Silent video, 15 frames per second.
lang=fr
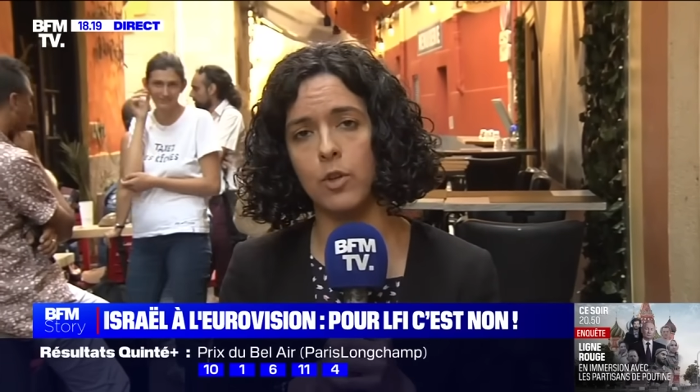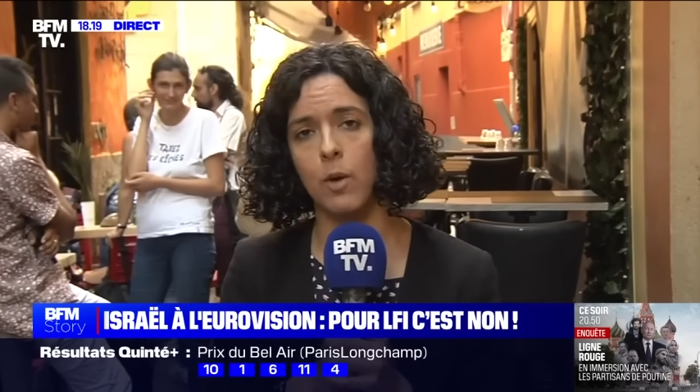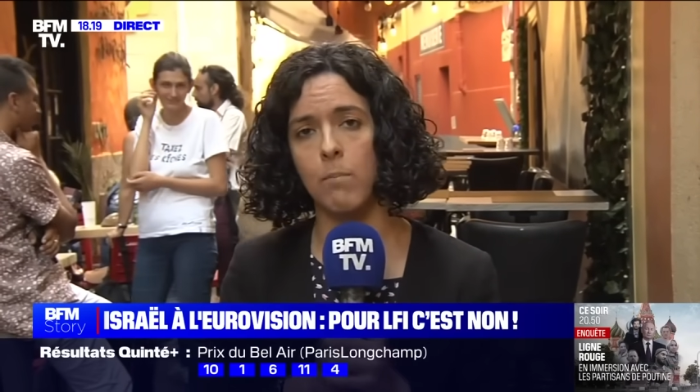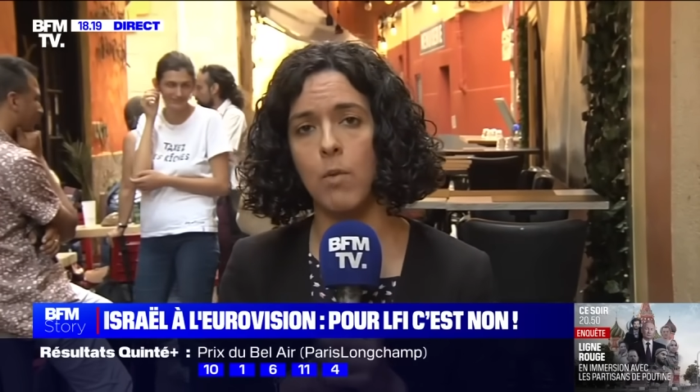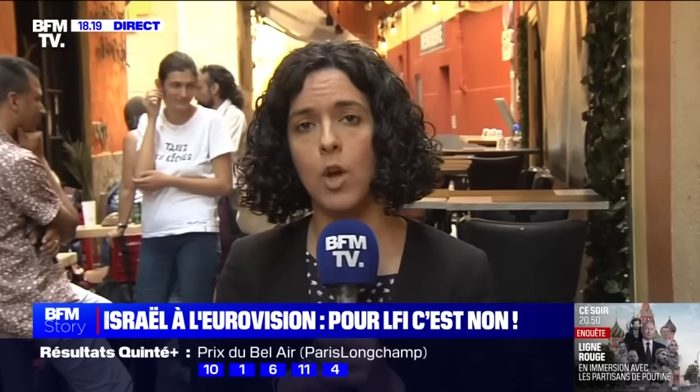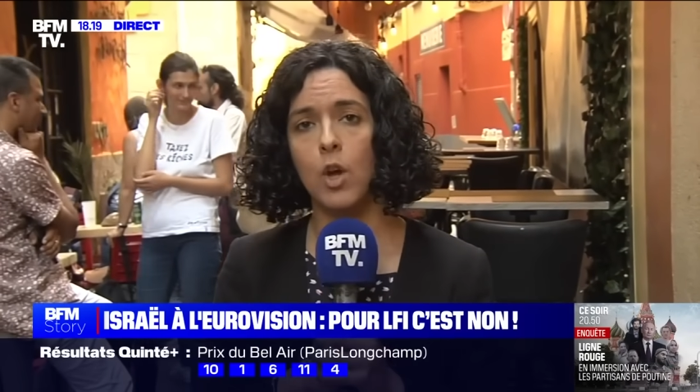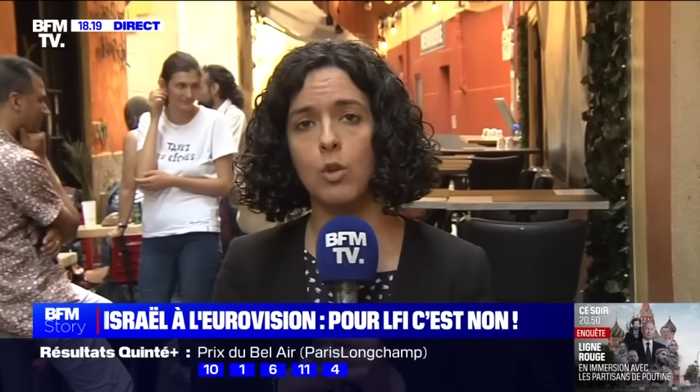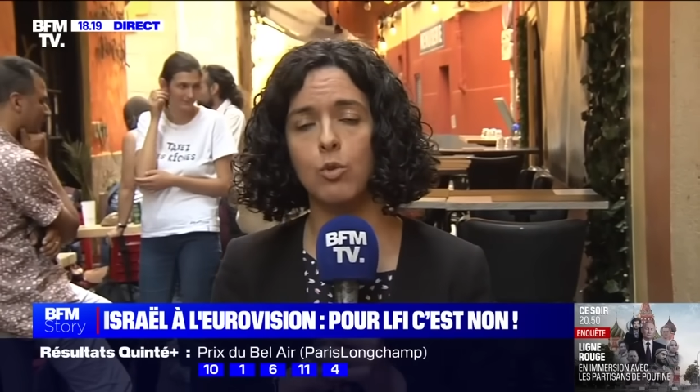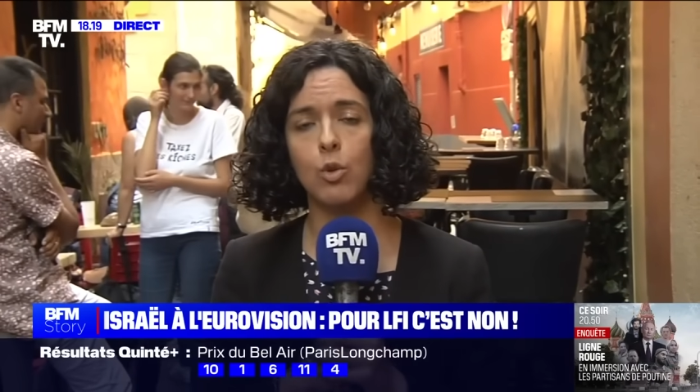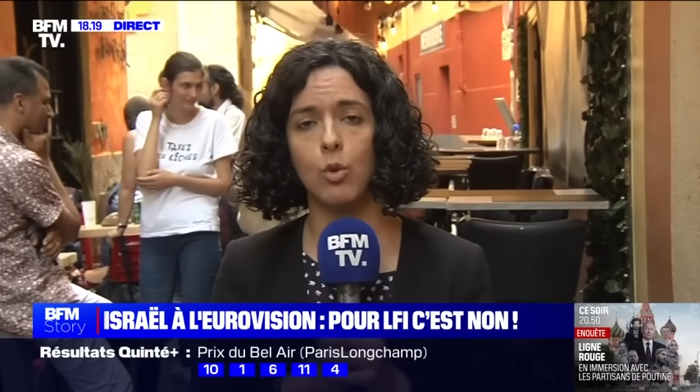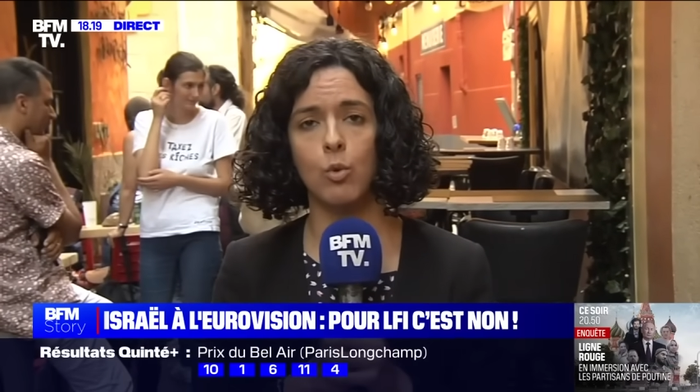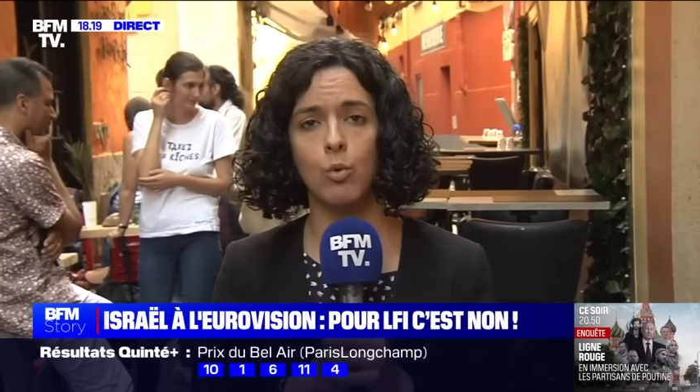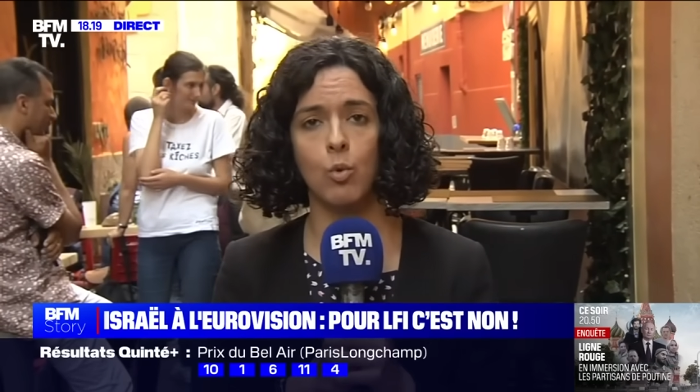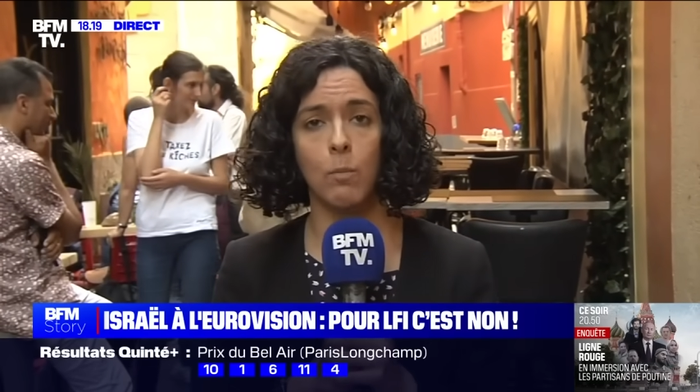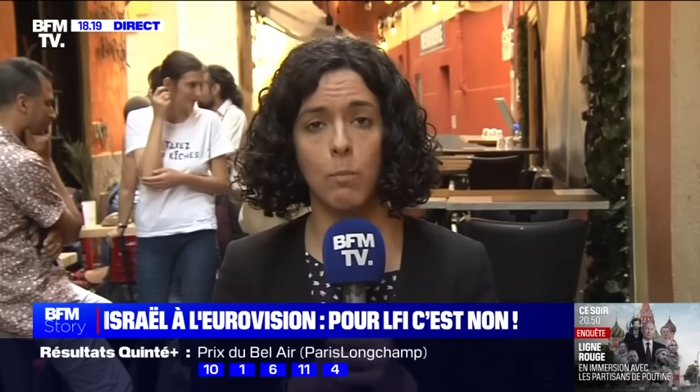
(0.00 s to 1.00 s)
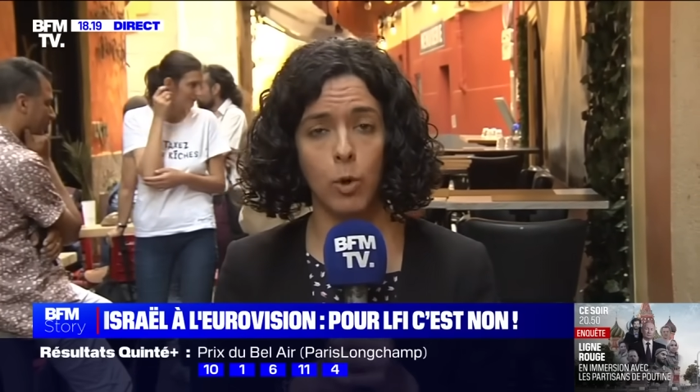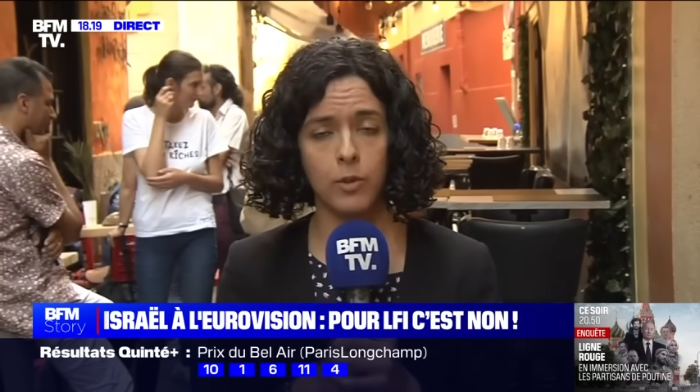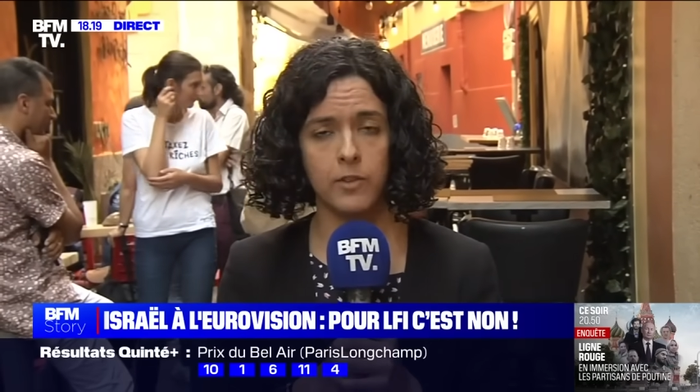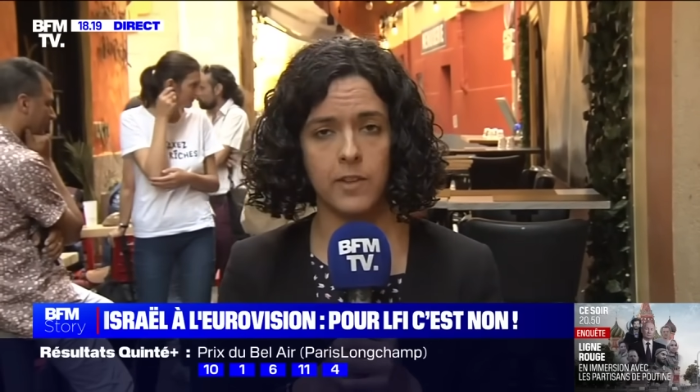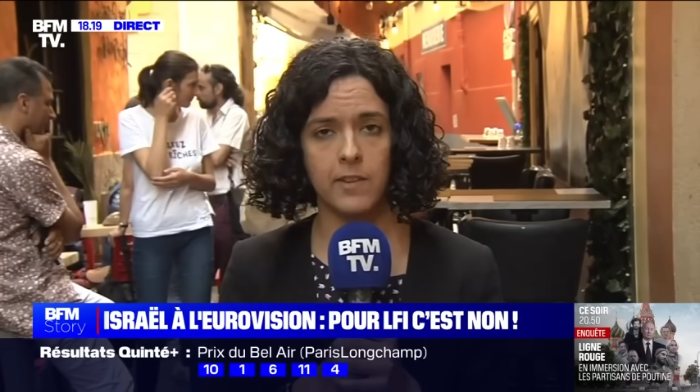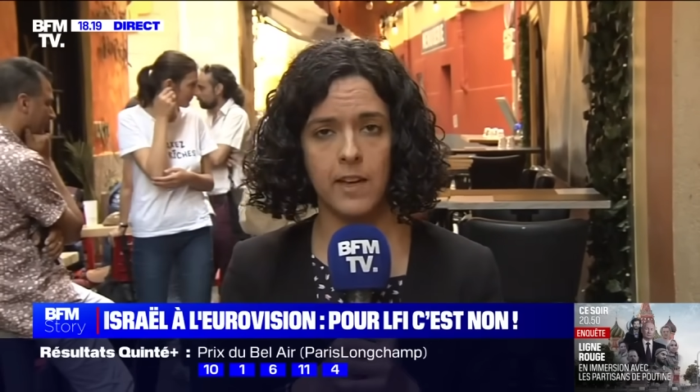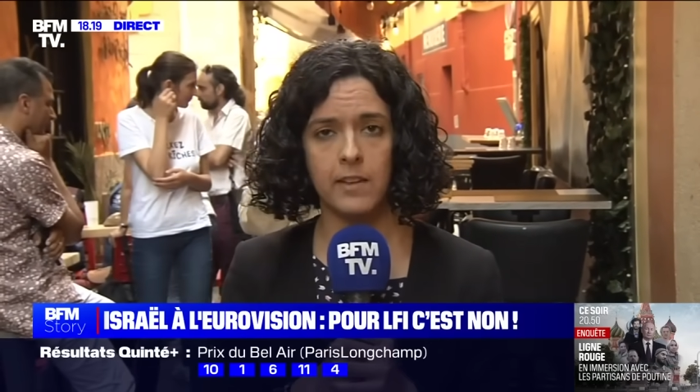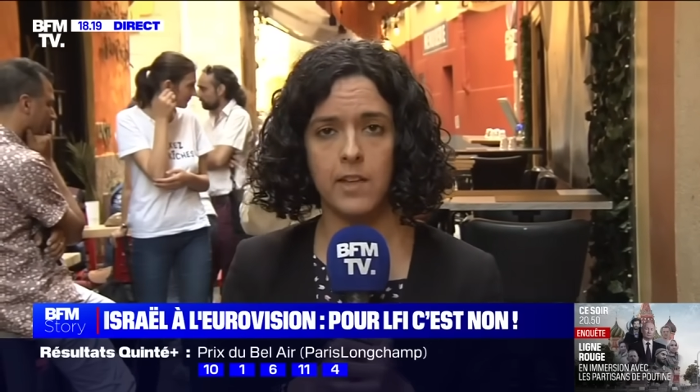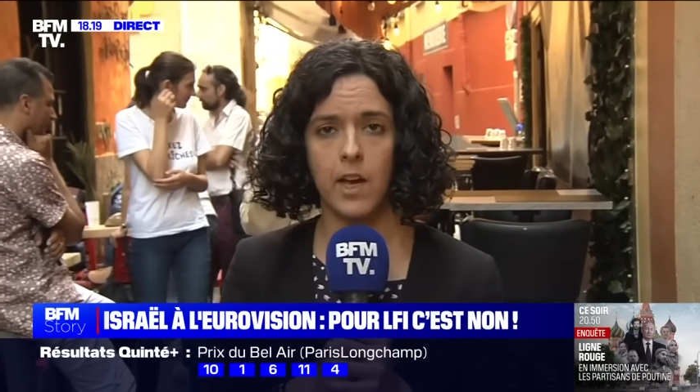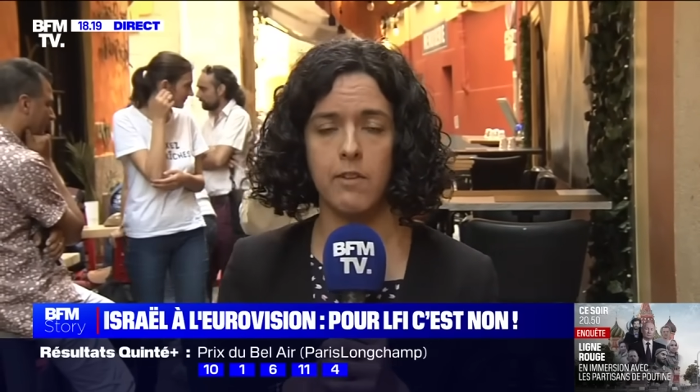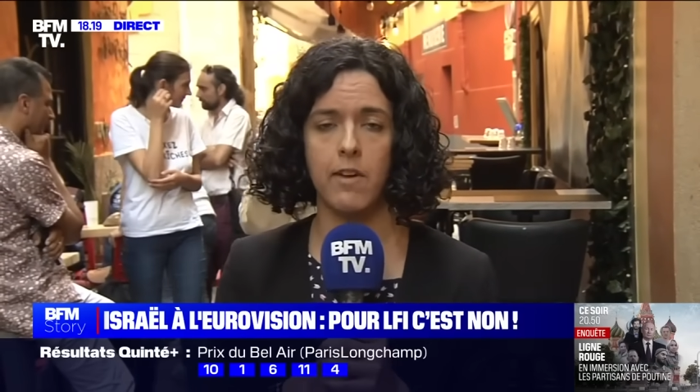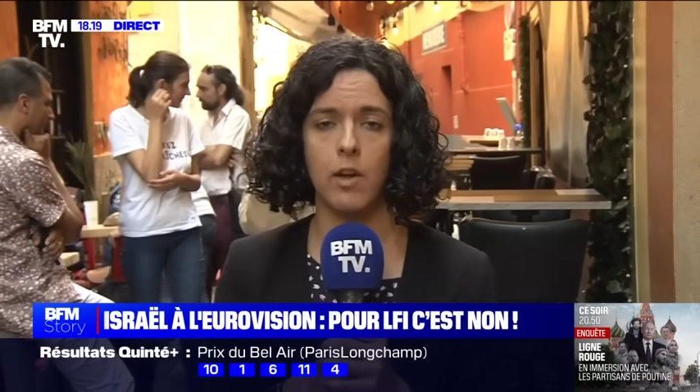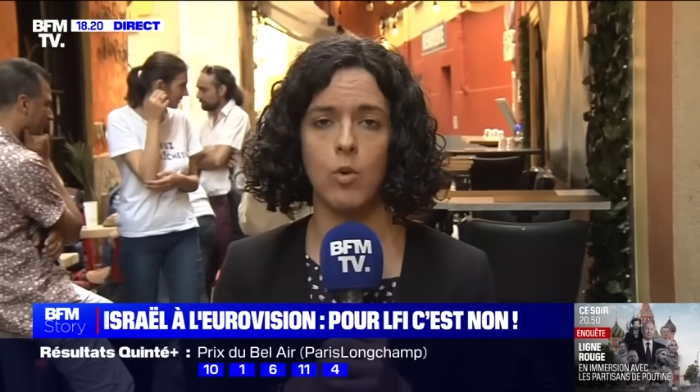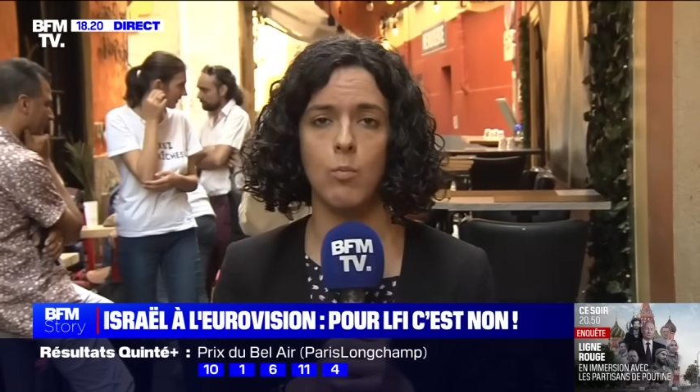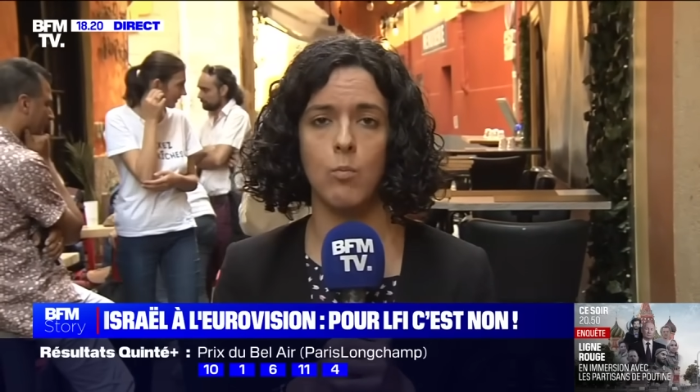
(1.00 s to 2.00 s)
comme de nombreux États à
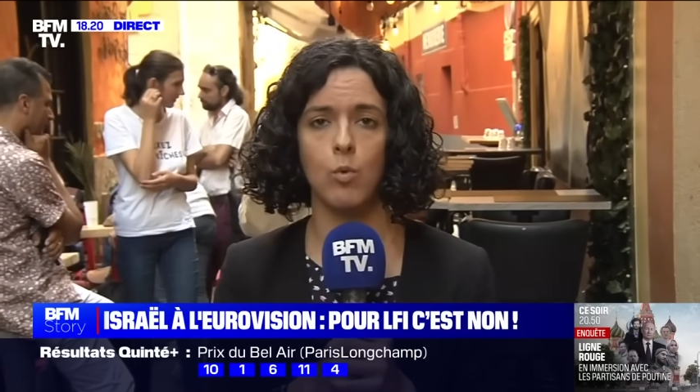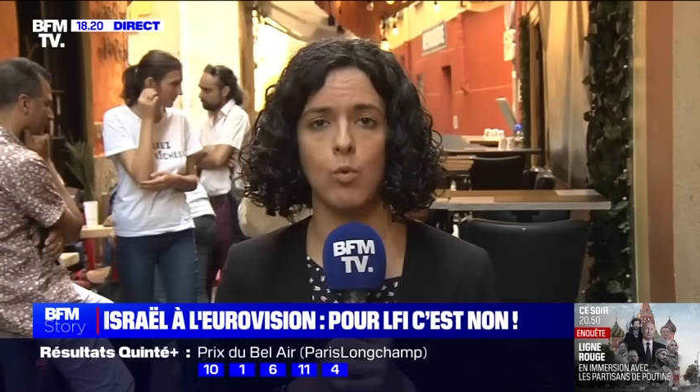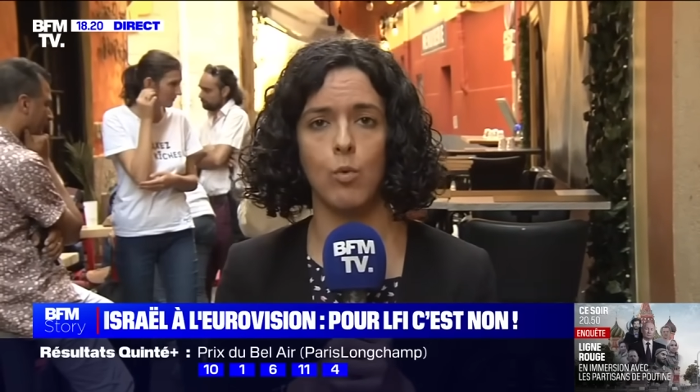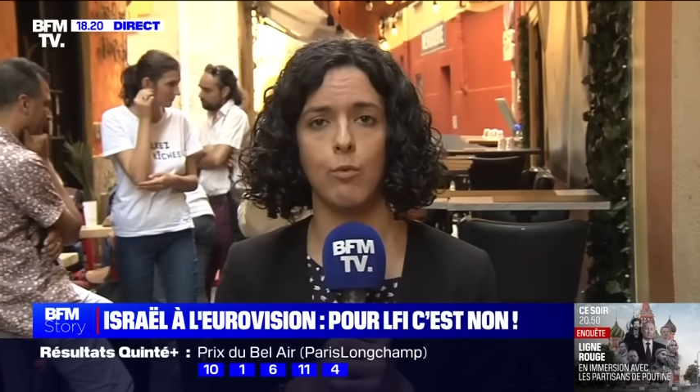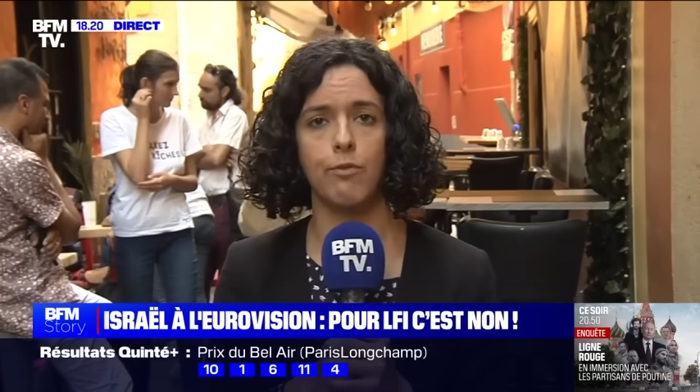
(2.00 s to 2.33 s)
travers le monde l'ont